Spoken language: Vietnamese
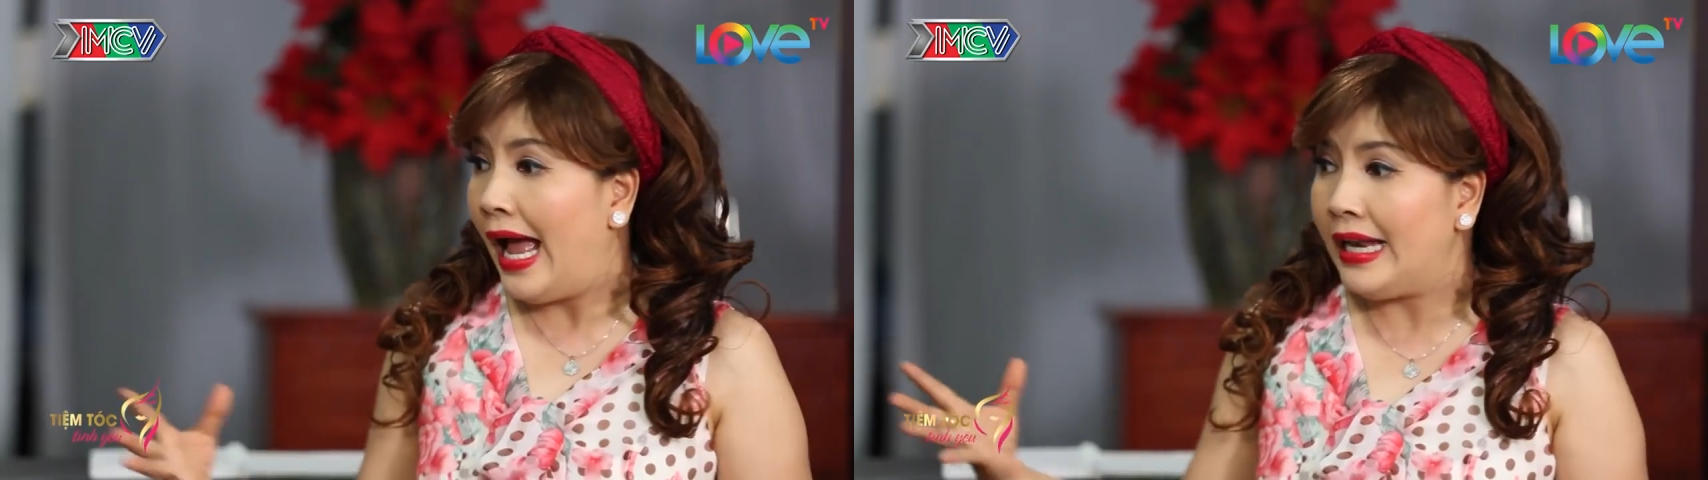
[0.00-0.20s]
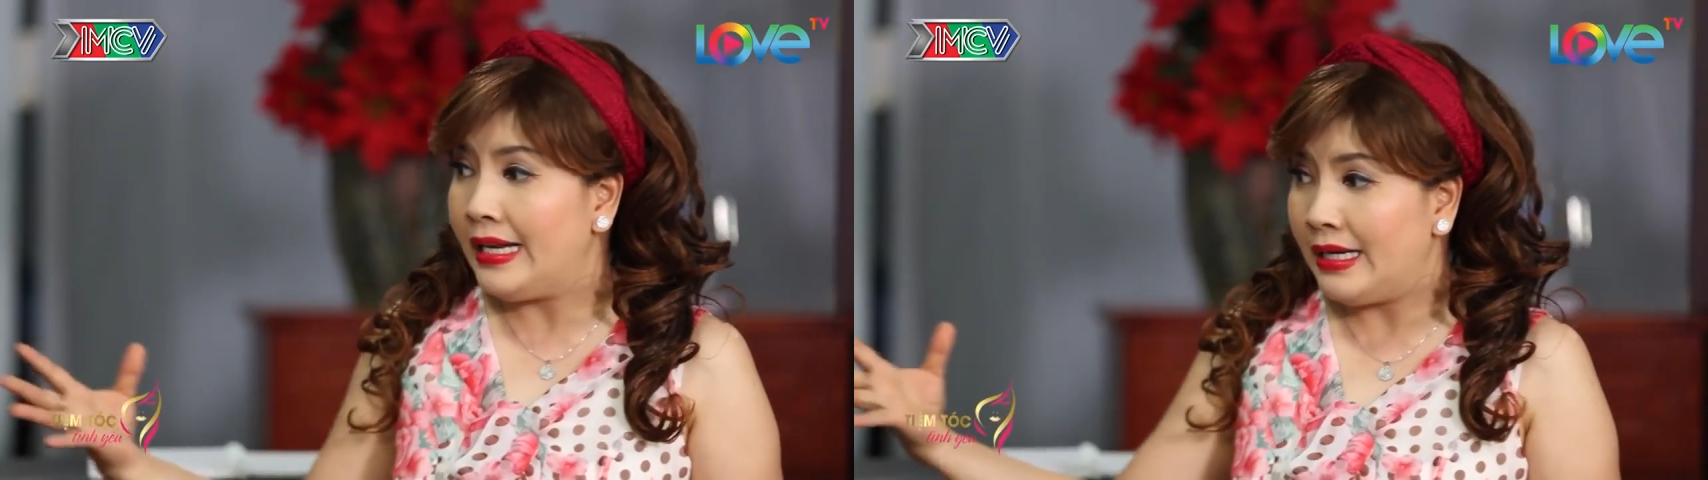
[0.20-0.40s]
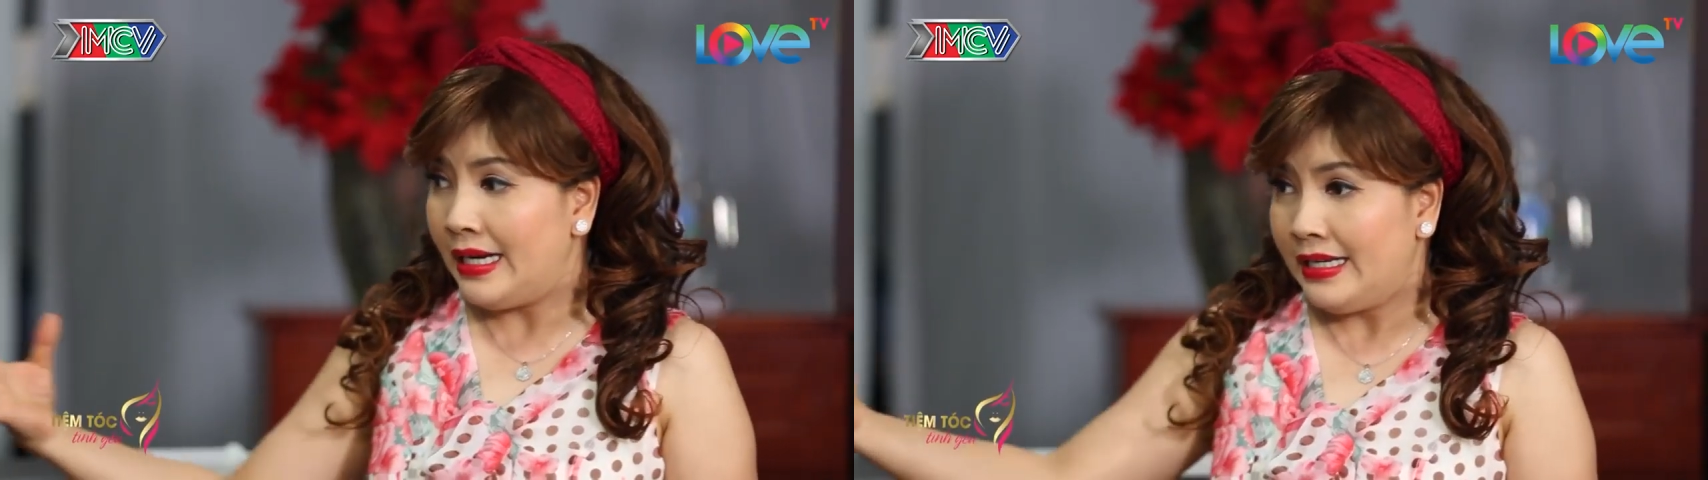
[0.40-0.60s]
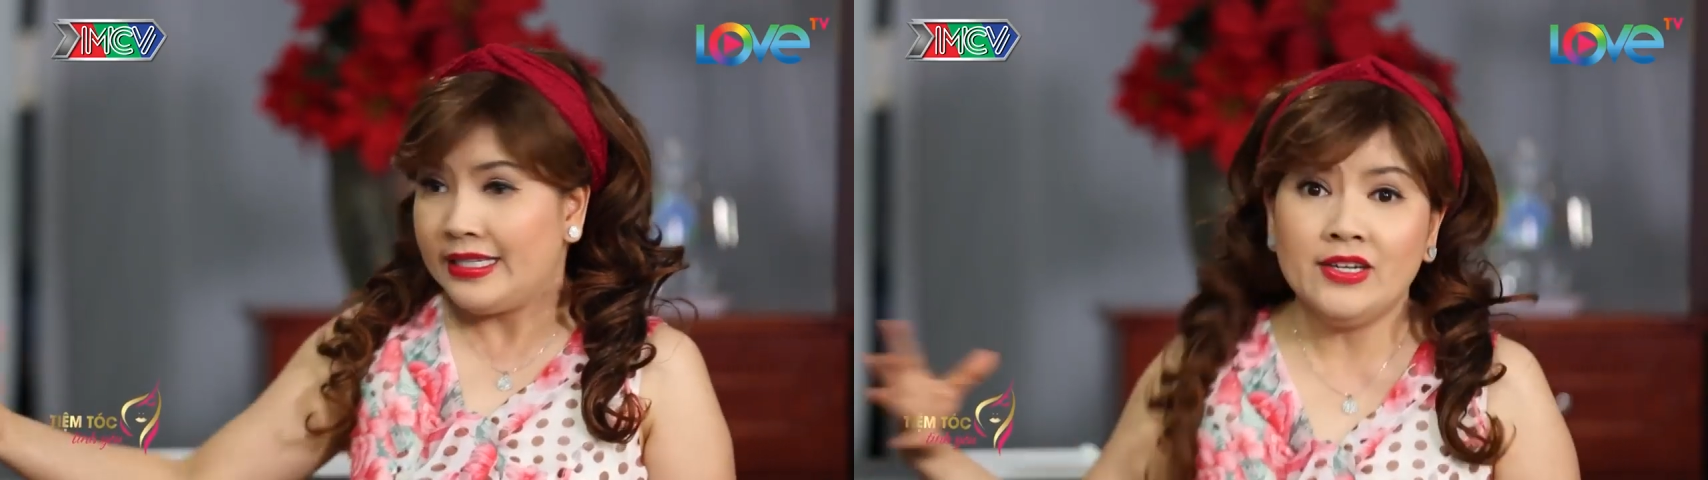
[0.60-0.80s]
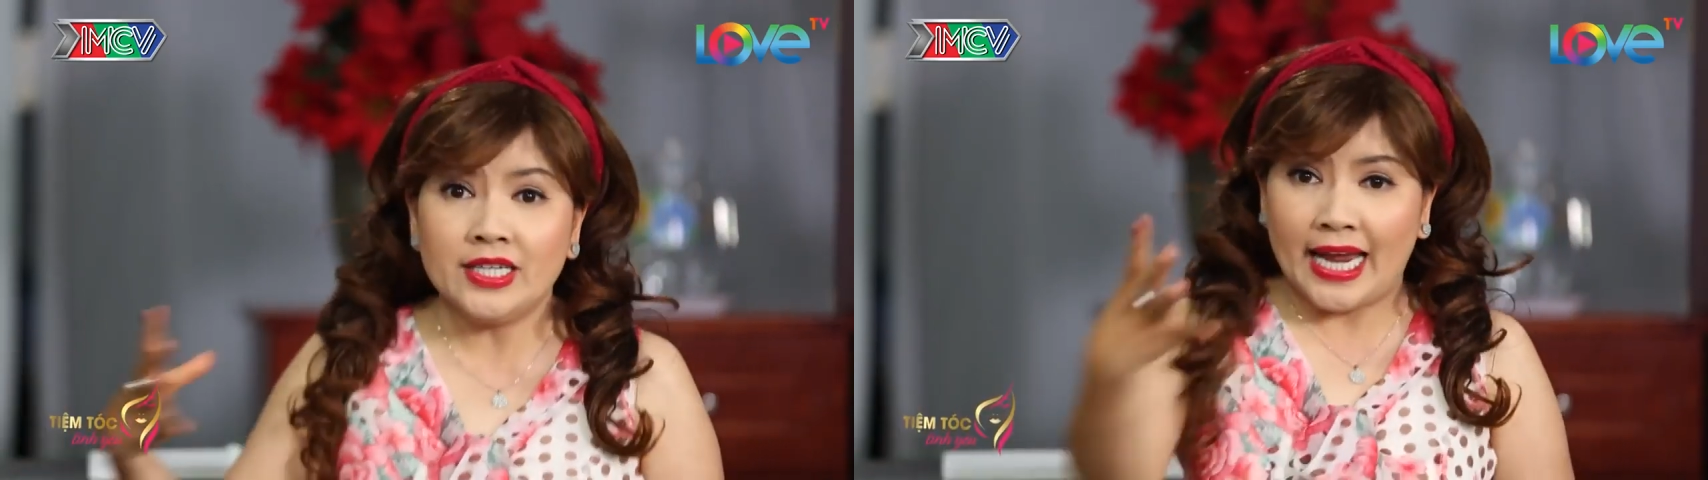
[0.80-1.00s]
anh
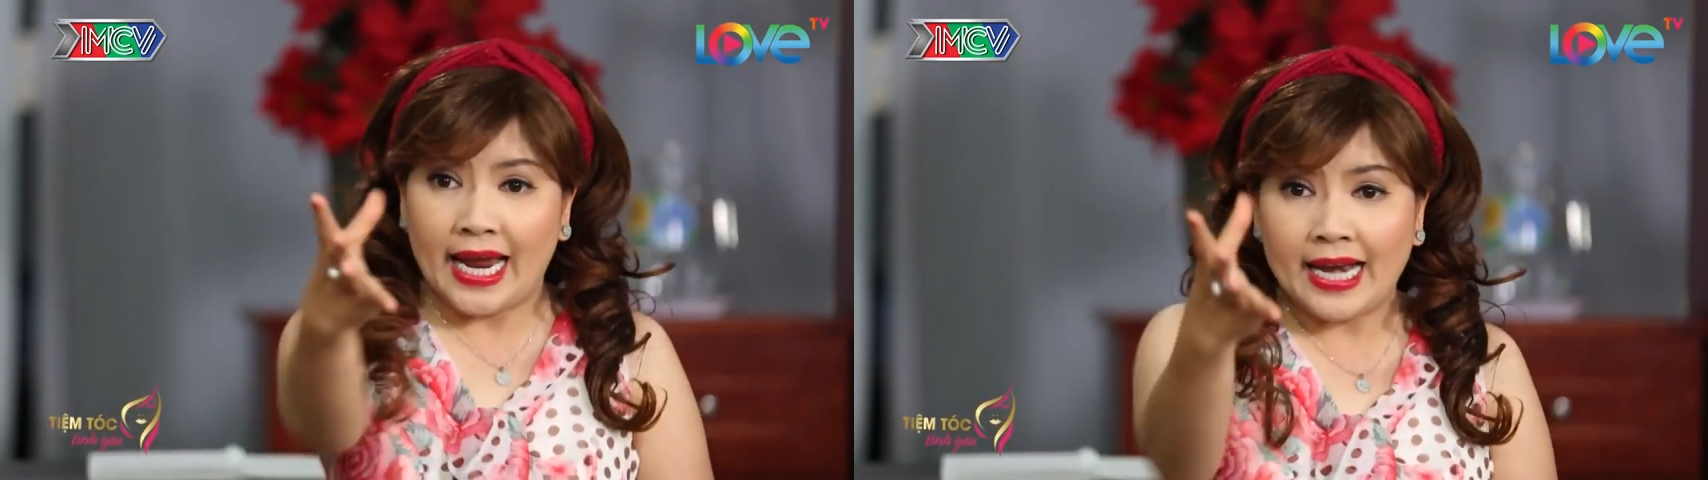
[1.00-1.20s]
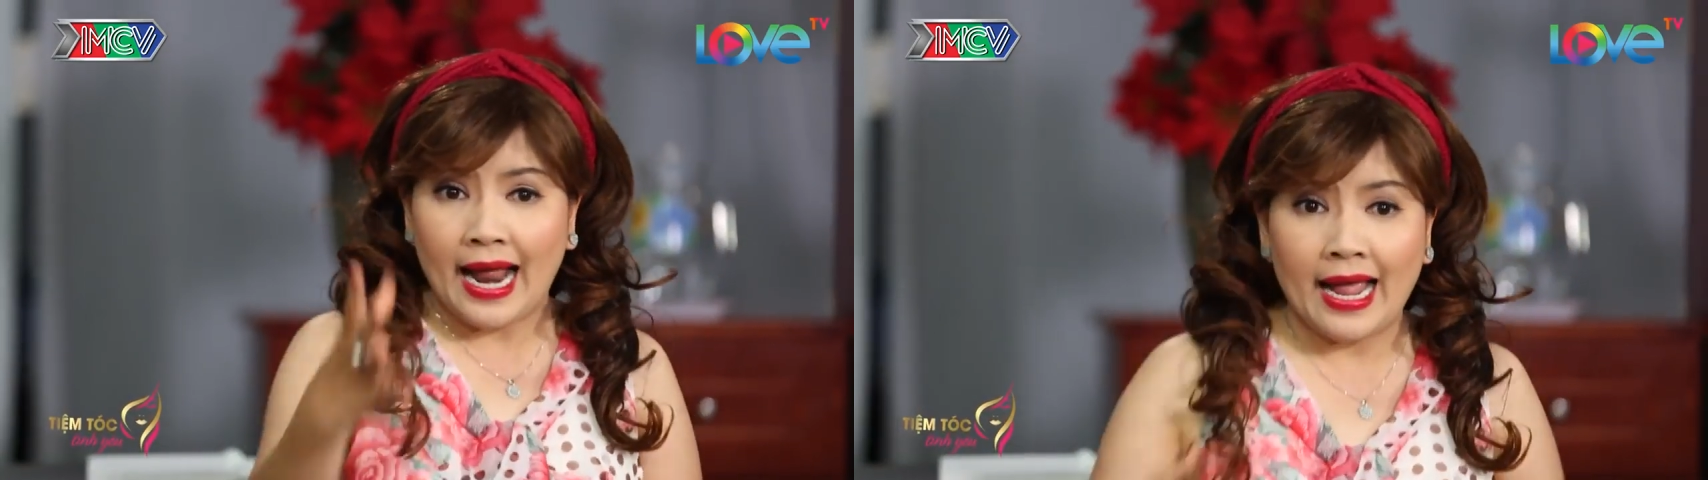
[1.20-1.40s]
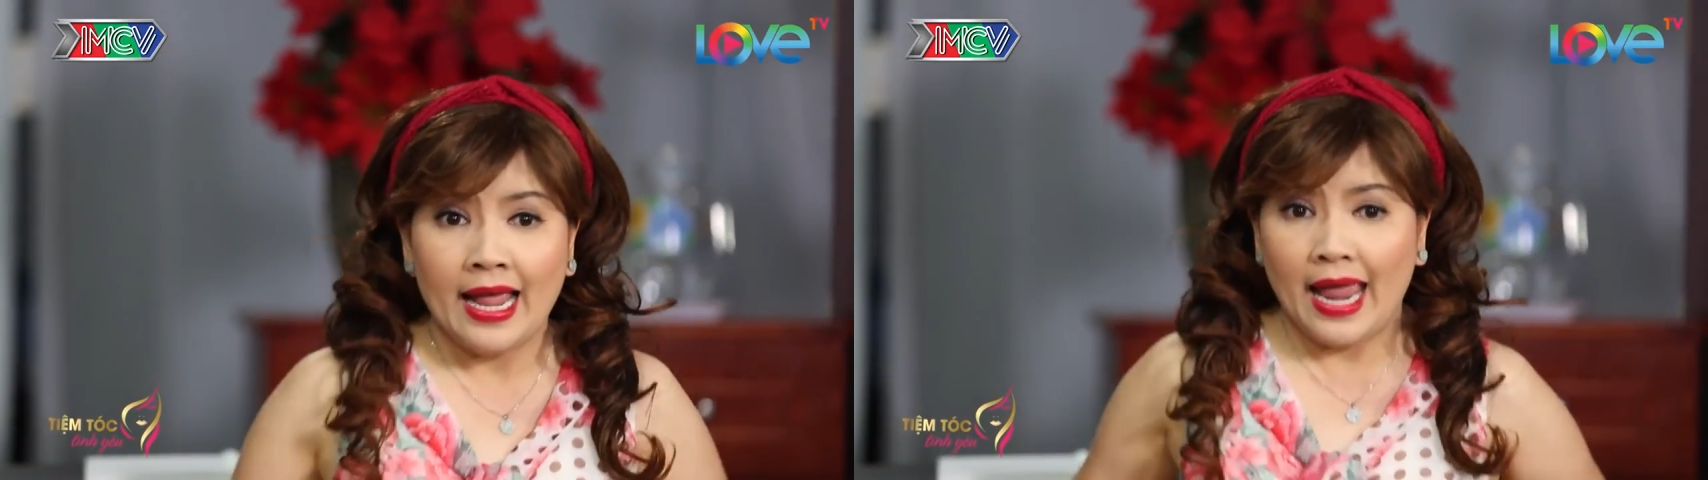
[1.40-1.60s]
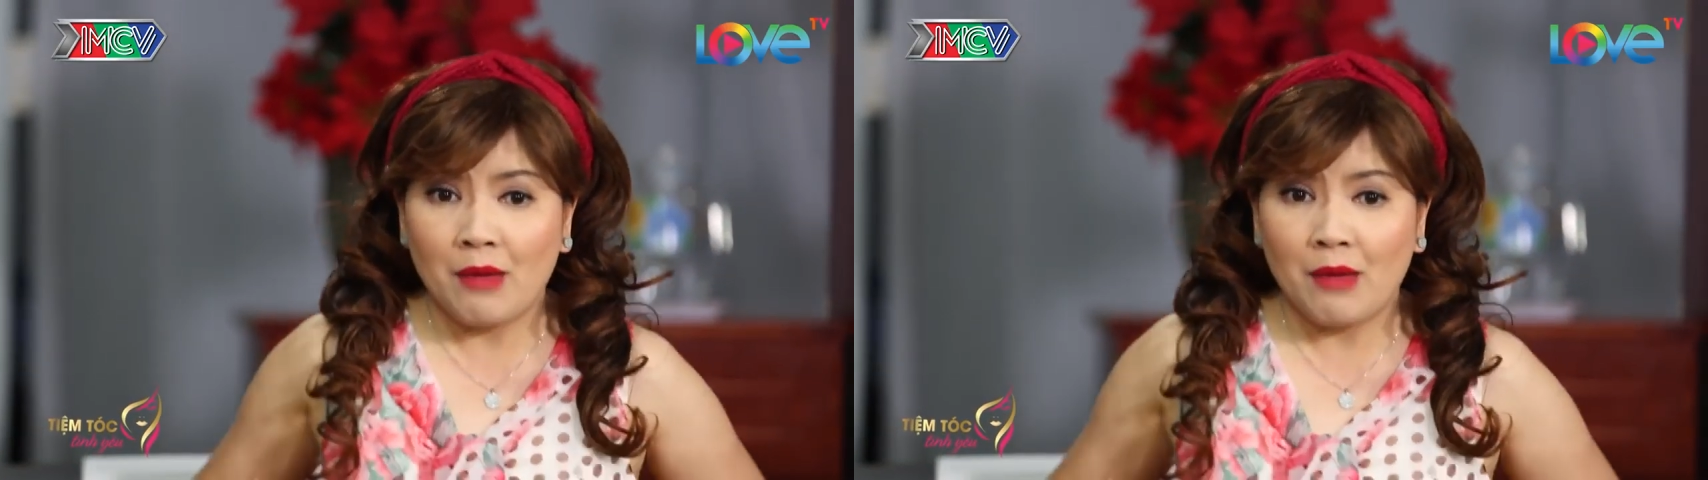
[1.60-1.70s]
Vừa chạy ra